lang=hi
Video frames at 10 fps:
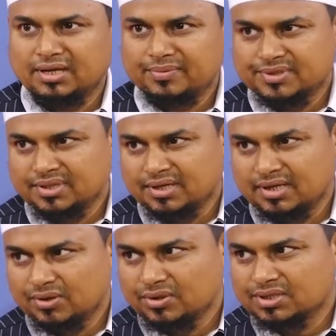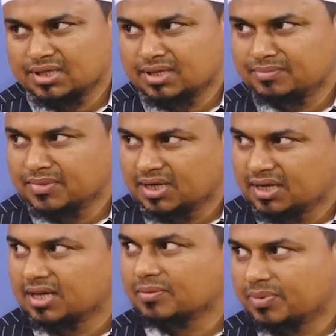कि नबी सल्लल्लाहु अलैहि वसल्लम मेरे
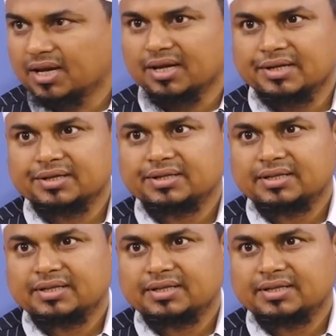घर पर आए